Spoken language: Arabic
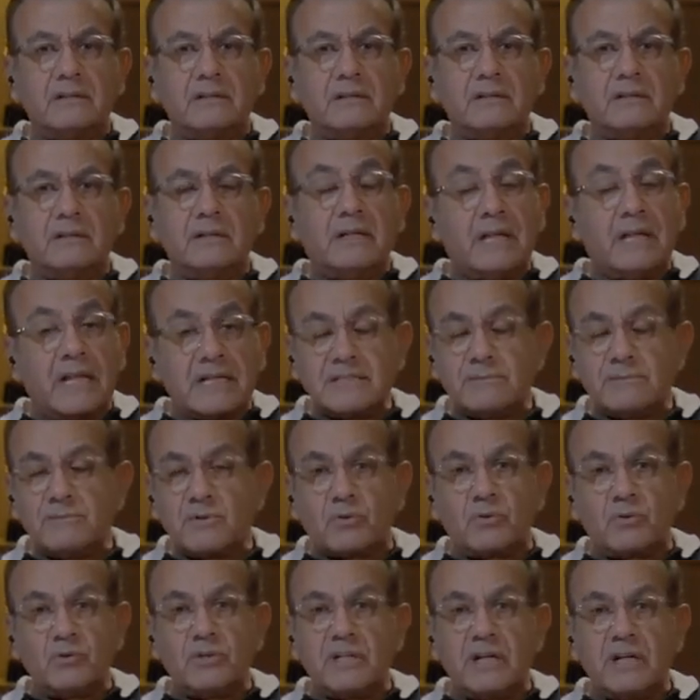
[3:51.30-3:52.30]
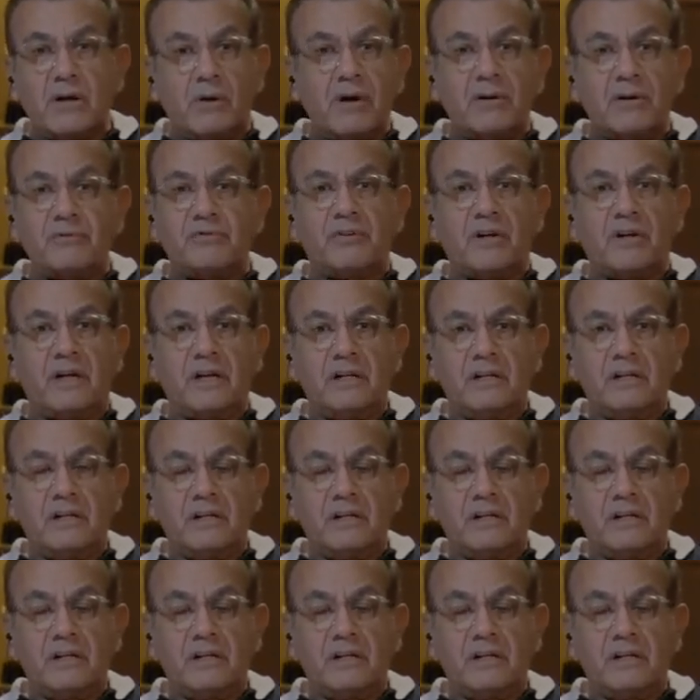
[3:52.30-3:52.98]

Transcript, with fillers: لازم يكون لنا وقفه